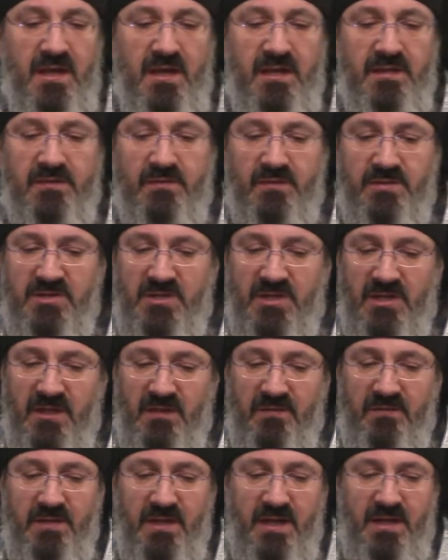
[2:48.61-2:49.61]
этого
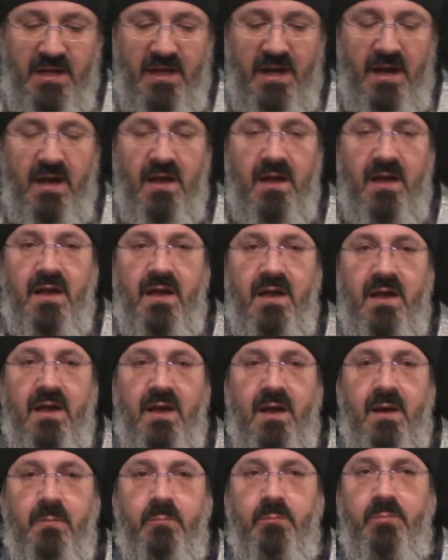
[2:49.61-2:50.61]
человека
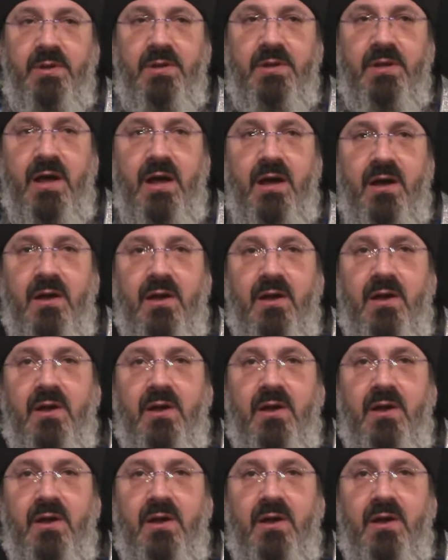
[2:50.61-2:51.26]
было